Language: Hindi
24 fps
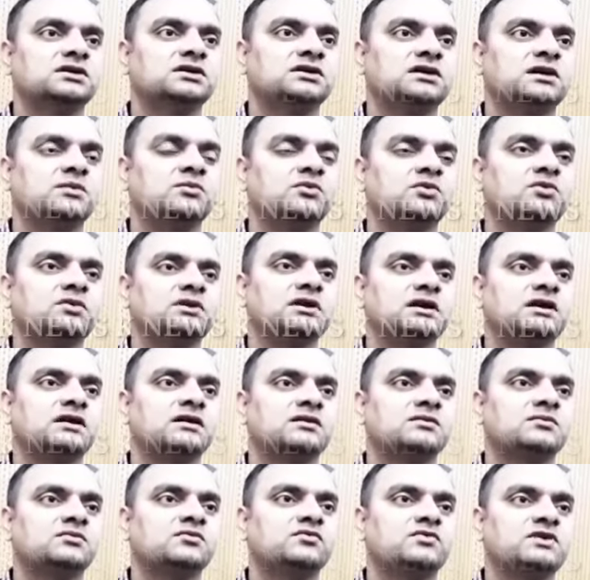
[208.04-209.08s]
हम लोगों का
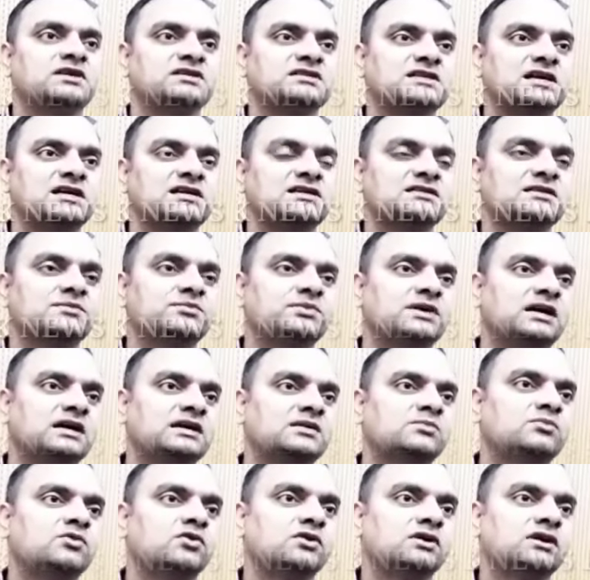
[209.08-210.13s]
वैशाली से
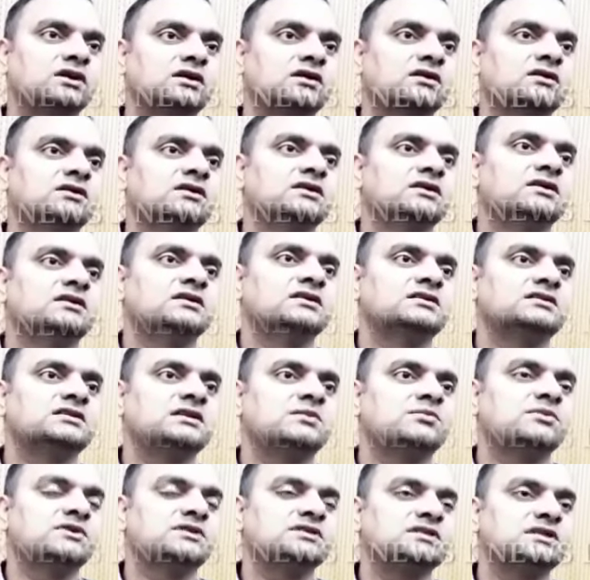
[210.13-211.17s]
प्रारंभ होकर
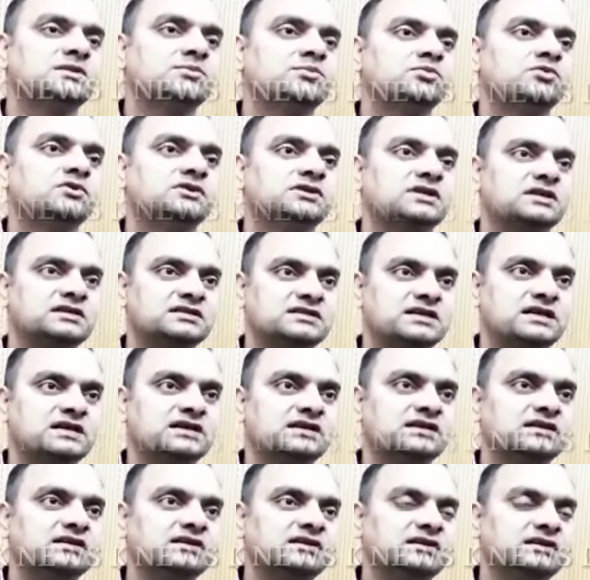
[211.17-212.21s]
समस्तीपुर तक
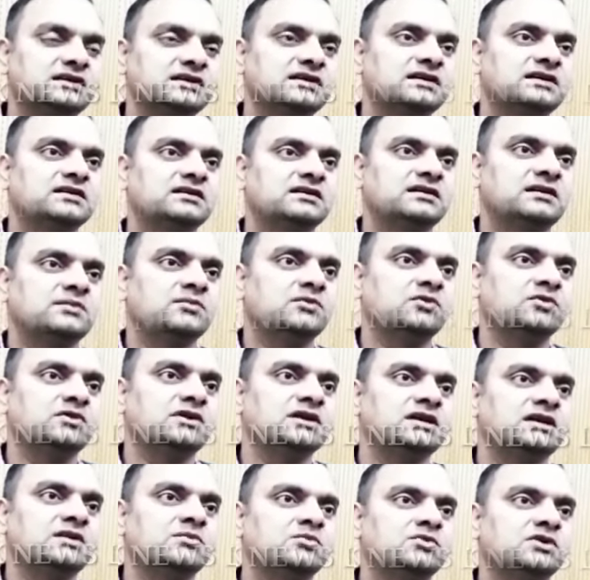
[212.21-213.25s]
जाएगी ये हम लोगों के
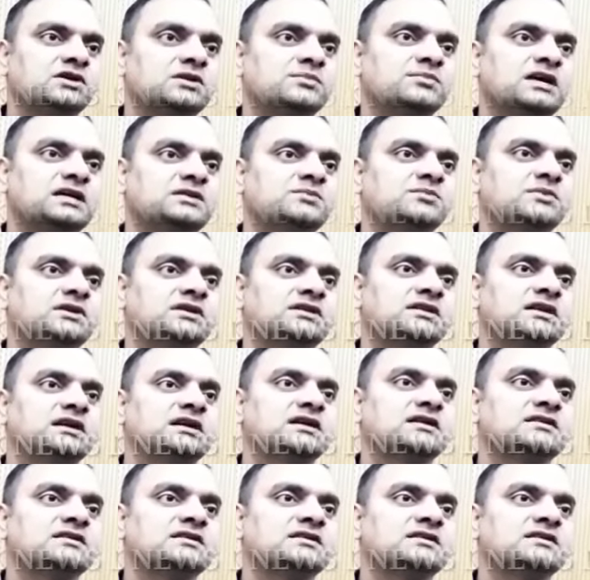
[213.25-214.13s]
लिए मुख्य प्राथमिकता है